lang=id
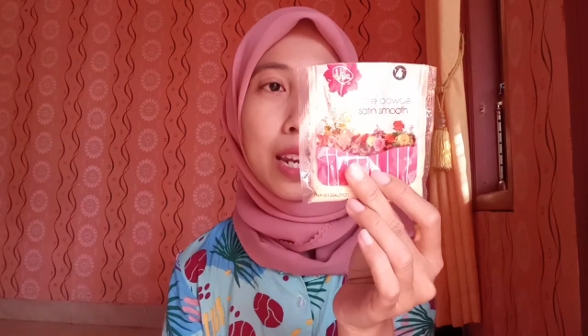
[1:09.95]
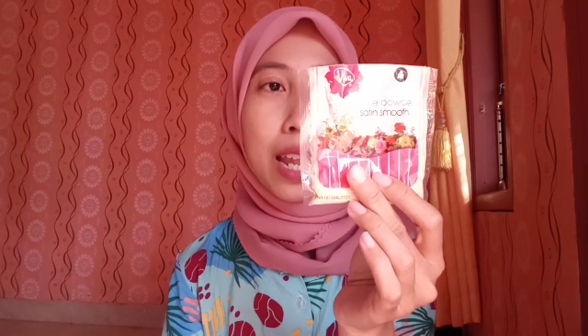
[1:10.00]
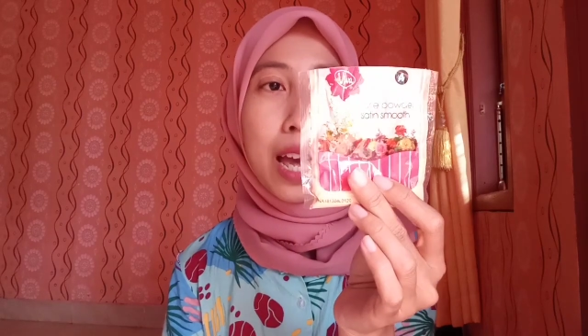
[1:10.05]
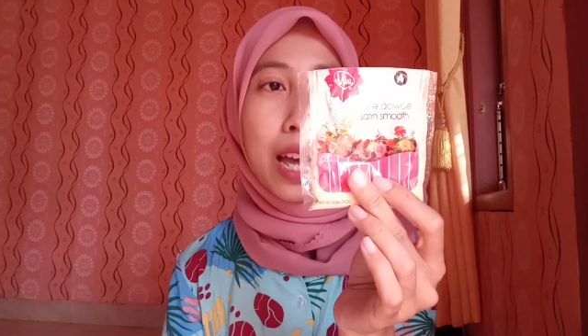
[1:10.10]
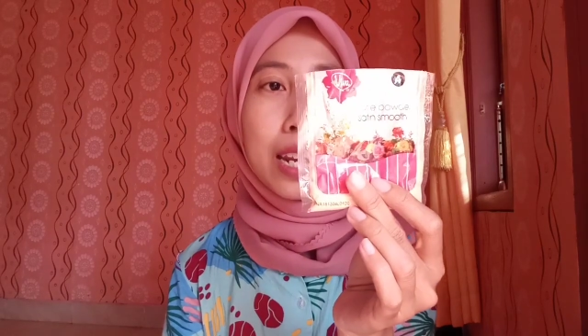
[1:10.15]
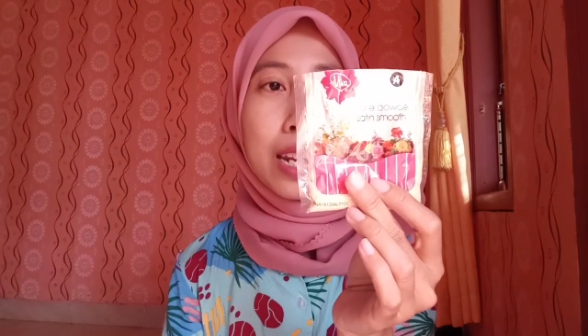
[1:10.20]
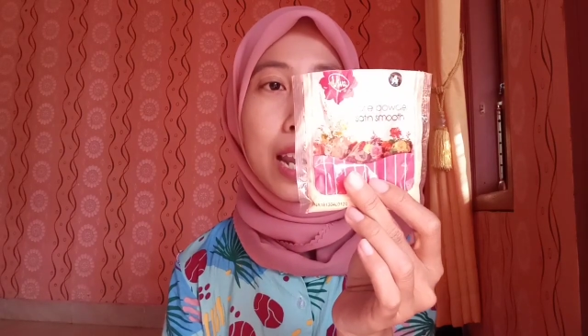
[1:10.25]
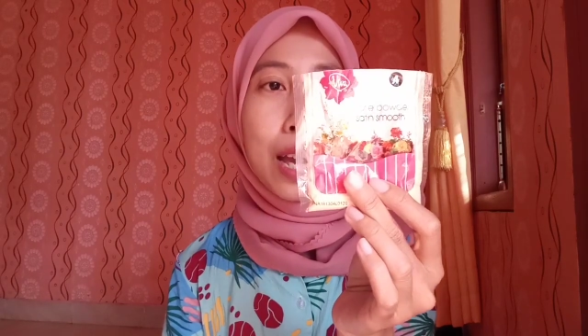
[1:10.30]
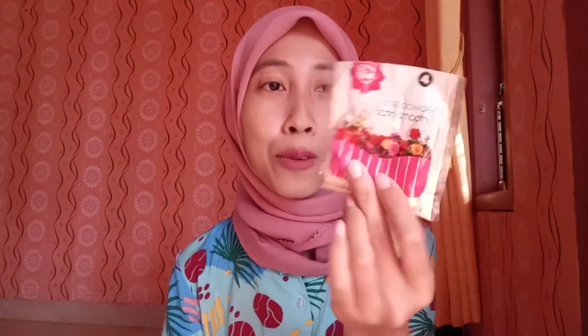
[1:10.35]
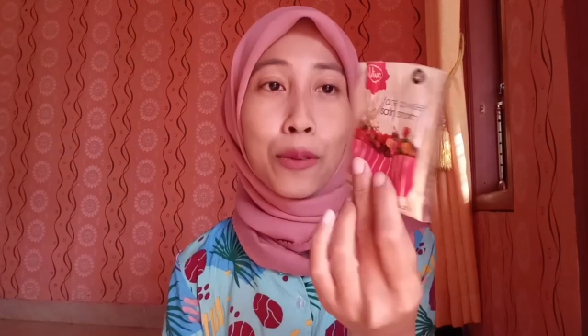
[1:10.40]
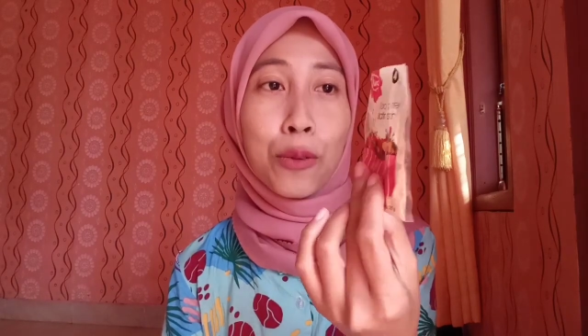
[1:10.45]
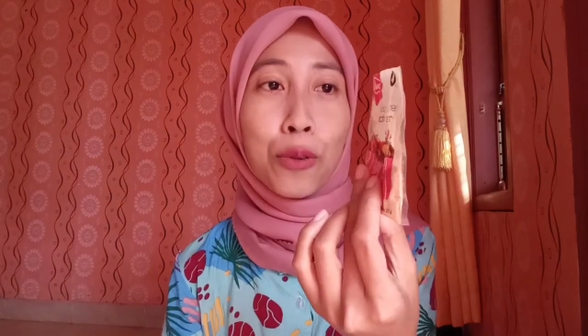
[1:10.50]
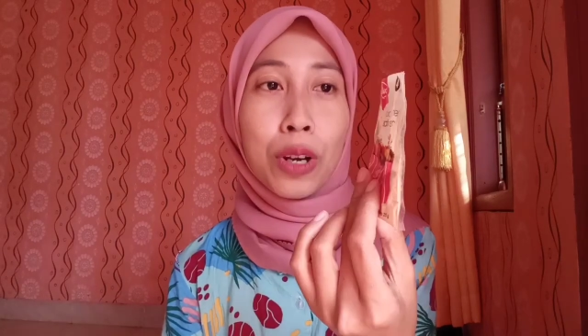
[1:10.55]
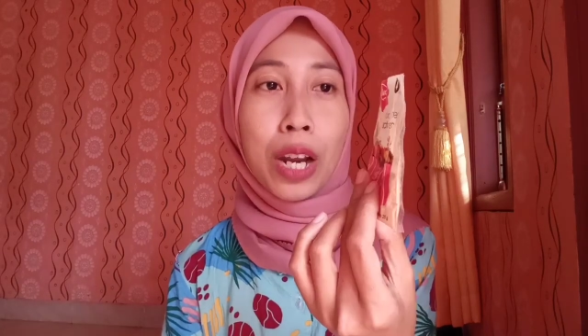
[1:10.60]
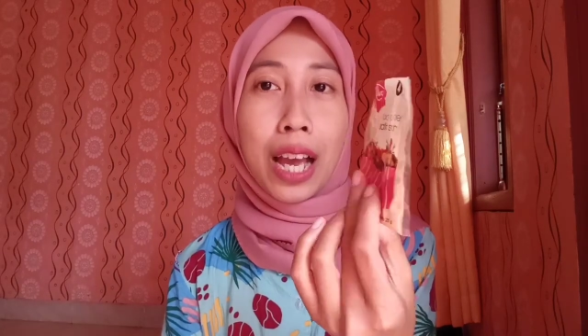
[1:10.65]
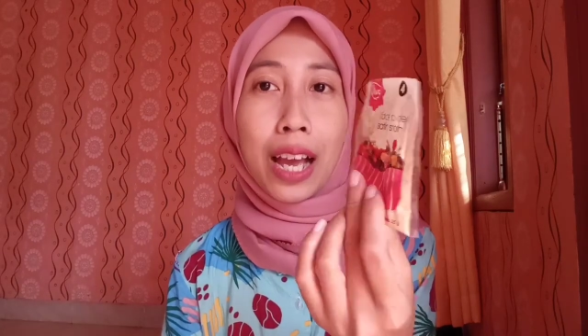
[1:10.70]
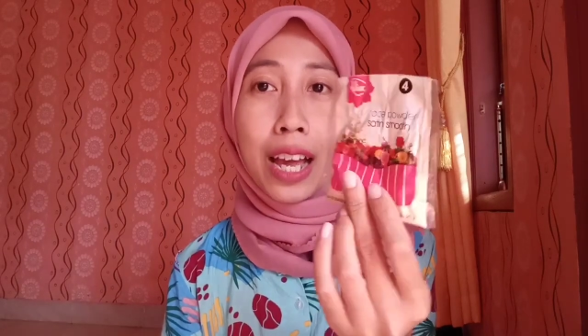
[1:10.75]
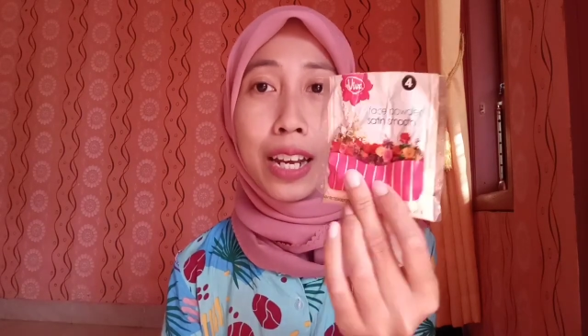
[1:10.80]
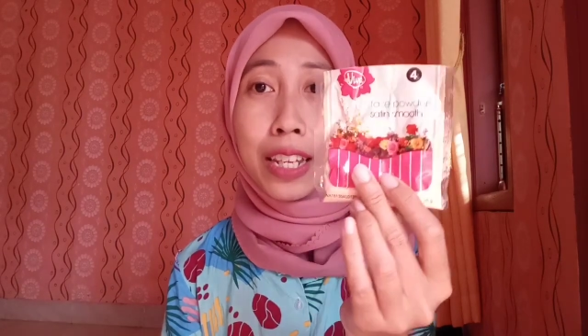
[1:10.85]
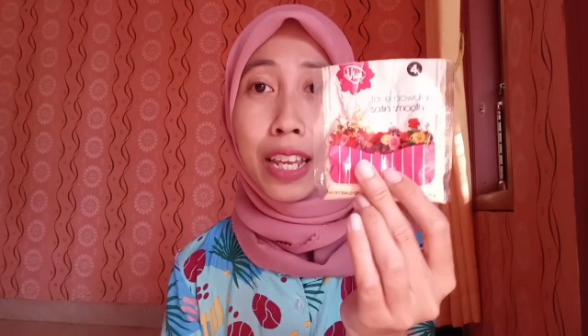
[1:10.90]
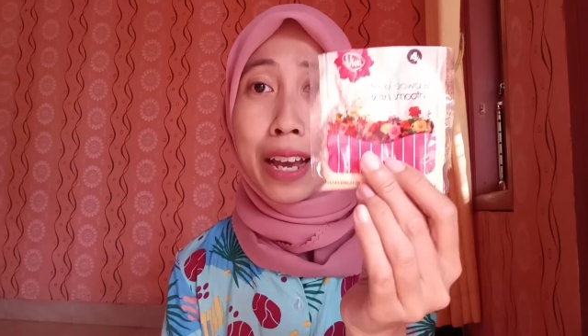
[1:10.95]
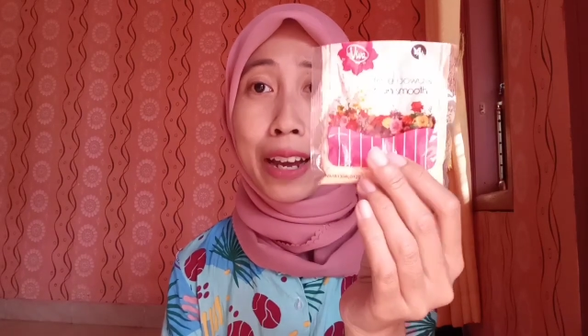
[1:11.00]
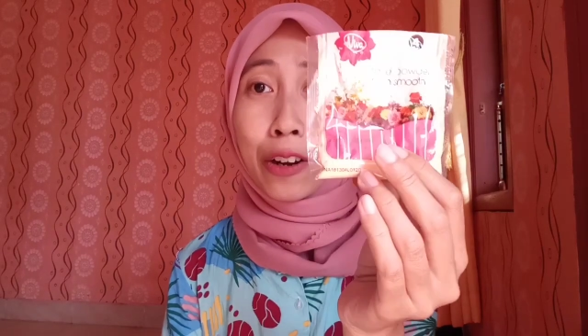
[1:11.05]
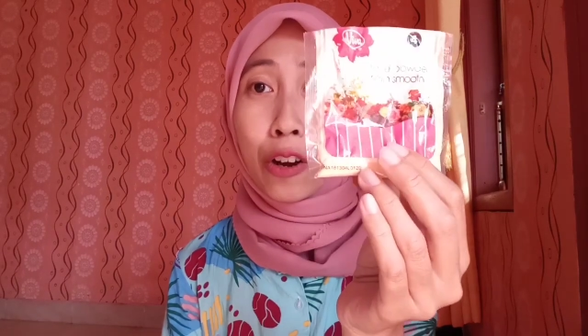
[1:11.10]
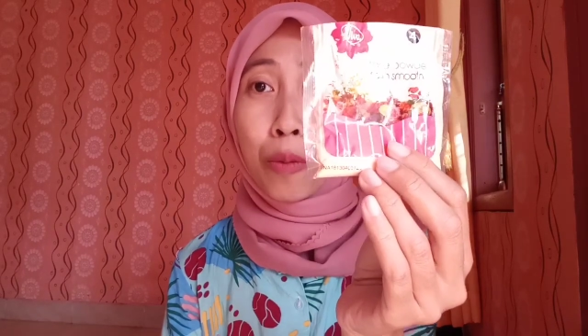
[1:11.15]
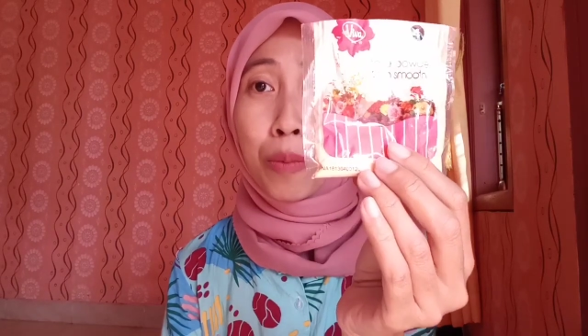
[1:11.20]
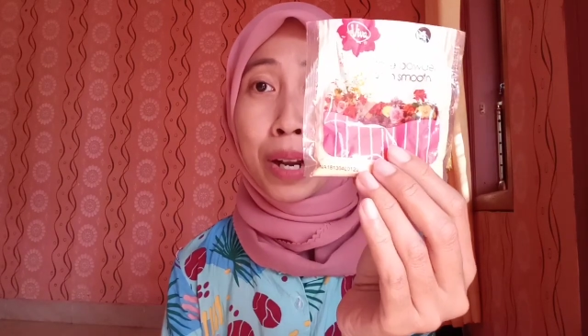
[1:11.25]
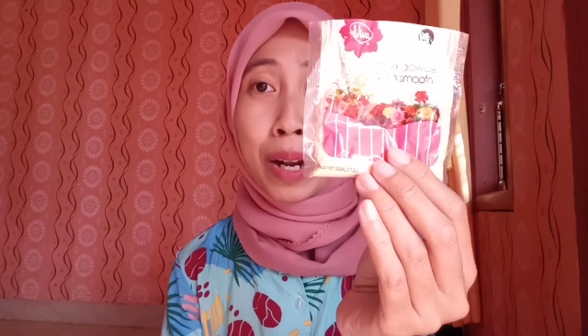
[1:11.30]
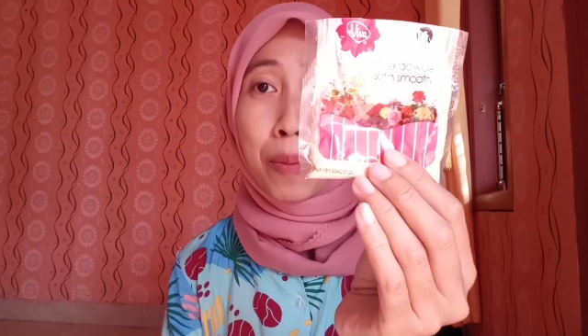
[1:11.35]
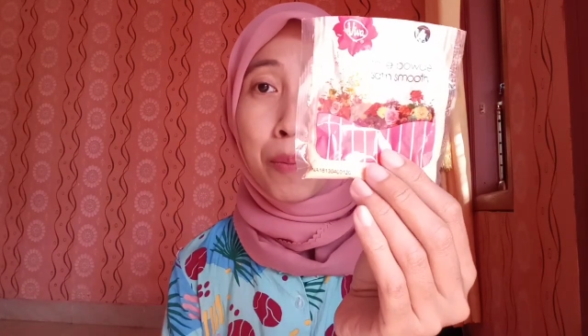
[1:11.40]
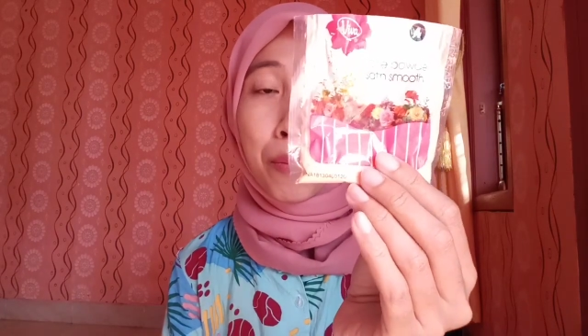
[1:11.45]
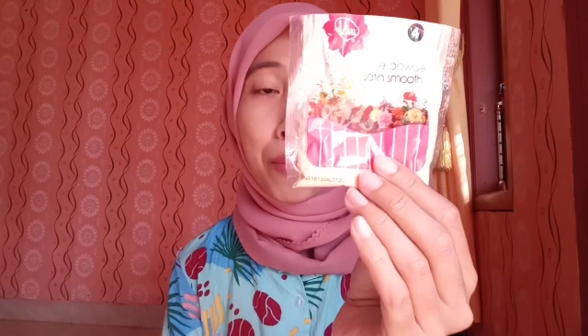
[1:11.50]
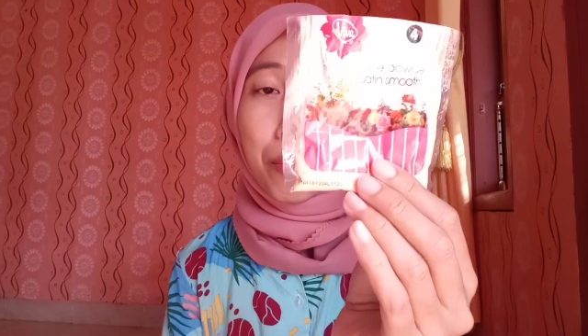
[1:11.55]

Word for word: dan aku gunakan yang nomor